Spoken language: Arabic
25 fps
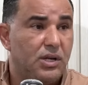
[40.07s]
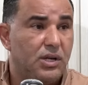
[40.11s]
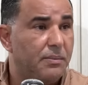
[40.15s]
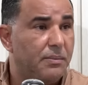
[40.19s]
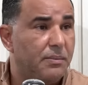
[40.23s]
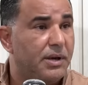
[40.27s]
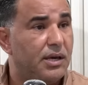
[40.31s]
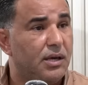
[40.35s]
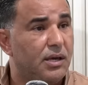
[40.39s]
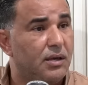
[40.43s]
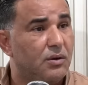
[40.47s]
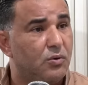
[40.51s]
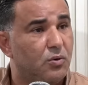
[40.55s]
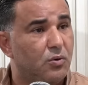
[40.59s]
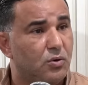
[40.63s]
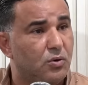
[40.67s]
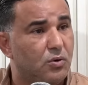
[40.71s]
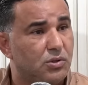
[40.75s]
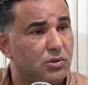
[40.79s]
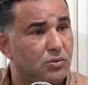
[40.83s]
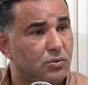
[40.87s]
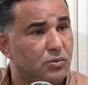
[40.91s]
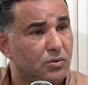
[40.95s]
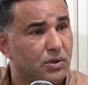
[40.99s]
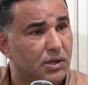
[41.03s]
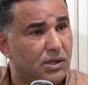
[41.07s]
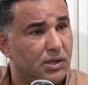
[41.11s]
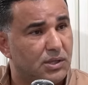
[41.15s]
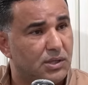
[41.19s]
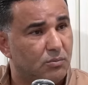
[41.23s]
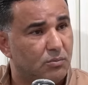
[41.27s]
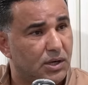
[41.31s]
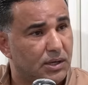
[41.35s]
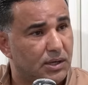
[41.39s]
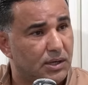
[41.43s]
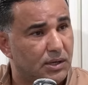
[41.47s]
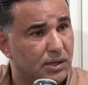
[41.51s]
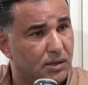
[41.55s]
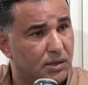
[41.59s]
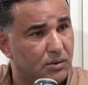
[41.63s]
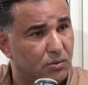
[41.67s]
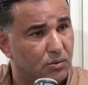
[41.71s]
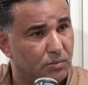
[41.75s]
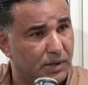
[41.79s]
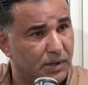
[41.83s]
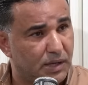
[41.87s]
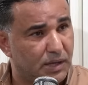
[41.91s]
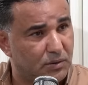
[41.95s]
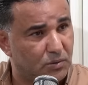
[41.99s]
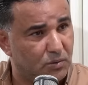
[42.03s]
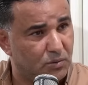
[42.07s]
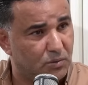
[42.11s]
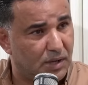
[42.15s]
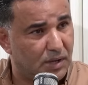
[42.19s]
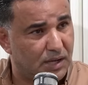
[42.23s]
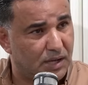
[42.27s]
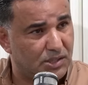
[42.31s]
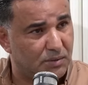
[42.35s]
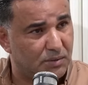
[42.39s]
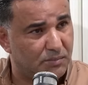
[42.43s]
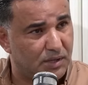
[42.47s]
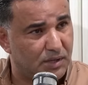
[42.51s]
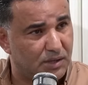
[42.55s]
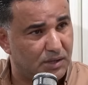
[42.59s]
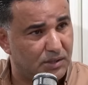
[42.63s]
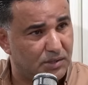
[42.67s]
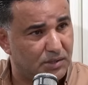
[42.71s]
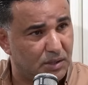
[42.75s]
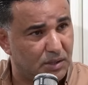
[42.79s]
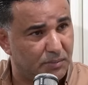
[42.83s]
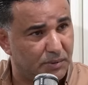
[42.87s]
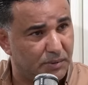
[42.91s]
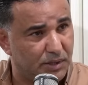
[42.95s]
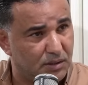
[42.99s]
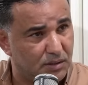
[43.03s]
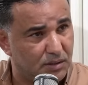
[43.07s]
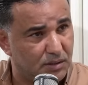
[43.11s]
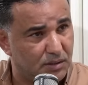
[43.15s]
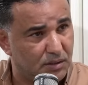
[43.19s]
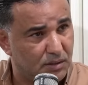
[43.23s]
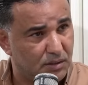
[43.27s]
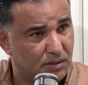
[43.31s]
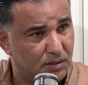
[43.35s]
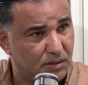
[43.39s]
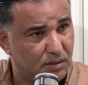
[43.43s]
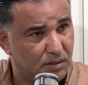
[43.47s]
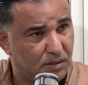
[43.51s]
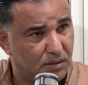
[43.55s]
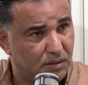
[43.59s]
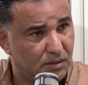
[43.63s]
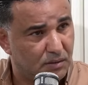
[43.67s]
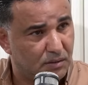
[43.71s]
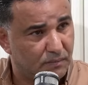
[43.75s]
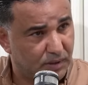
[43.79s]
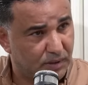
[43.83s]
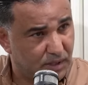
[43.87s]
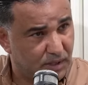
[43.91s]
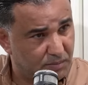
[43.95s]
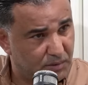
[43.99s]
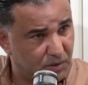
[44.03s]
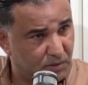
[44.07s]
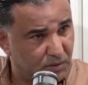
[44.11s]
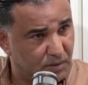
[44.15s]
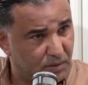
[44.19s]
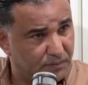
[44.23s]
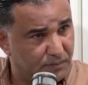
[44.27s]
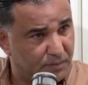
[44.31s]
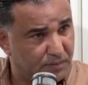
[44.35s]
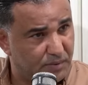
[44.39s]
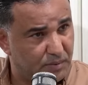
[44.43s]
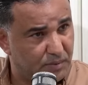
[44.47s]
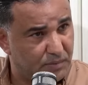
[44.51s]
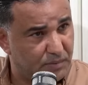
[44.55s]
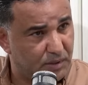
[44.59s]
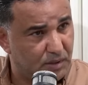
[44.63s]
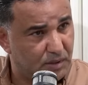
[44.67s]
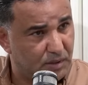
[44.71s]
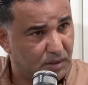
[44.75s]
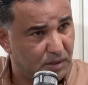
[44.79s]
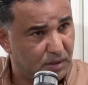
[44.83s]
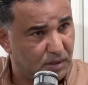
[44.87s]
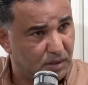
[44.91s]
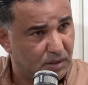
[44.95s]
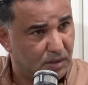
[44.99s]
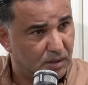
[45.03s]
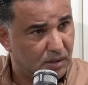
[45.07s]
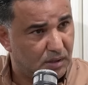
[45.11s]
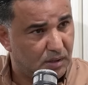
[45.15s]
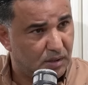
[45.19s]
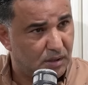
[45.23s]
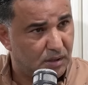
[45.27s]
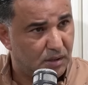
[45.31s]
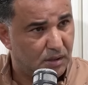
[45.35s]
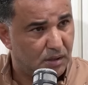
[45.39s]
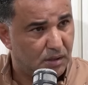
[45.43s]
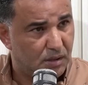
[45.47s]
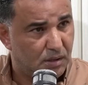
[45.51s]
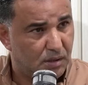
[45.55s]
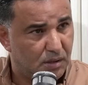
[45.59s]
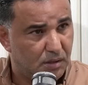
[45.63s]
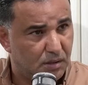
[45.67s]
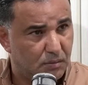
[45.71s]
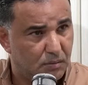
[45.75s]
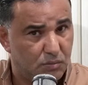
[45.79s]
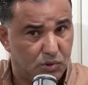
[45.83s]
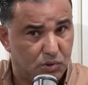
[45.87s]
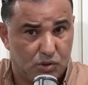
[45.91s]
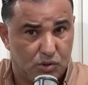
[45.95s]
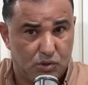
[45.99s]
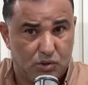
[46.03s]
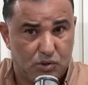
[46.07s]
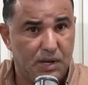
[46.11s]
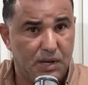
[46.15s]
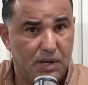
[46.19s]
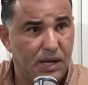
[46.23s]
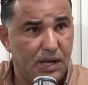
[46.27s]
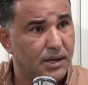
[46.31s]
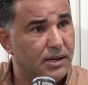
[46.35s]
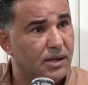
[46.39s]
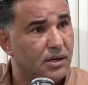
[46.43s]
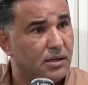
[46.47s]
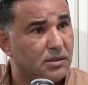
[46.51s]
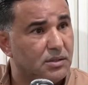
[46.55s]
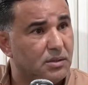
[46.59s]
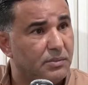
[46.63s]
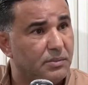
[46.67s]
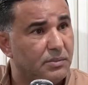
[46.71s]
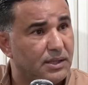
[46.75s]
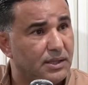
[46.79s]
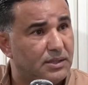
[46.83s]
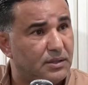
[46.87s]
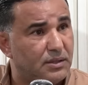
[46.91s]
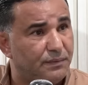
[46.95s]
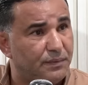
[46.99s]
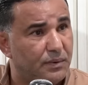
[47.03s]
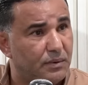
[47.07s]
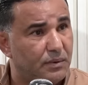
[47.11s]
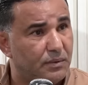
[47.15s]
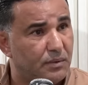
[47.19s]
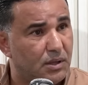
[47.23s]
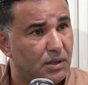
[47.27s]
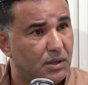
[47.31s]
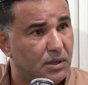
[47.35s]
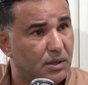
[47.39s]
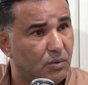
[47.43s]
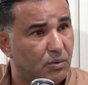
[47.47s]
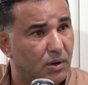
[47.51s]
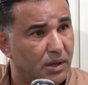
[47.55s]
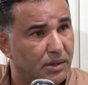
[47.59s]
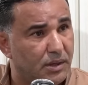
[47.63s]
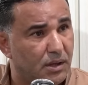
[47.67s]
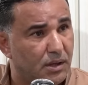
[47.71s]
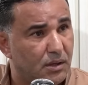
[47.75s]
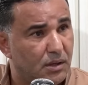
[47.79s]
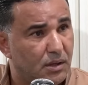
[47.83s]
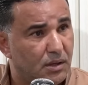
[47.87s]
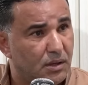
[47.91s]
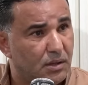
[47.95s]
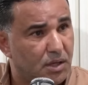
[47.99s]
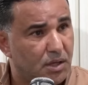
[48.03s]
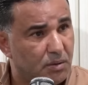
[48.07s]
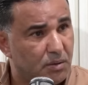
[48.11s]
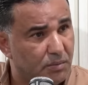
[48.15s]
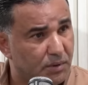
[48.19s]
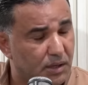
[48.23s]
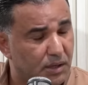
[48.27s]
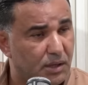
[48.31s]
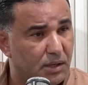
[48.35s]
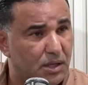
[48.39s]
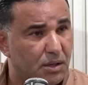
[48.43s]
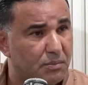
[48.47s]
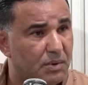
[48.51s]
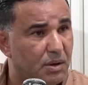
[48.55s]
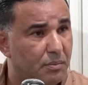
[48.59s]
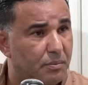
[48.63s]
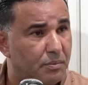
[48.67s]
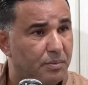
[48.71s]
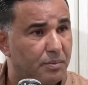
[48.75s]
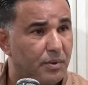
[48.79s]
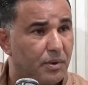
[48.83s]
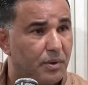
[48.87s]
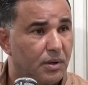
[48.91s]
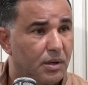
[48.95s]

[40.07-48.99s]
يا اخي نخلص ونخدم ولا نخدم عنده حاجه ما تبعتني فهمني ولا فهمني فما مقابل بس ما نخدم نعطي في وضع كيما كيما الناس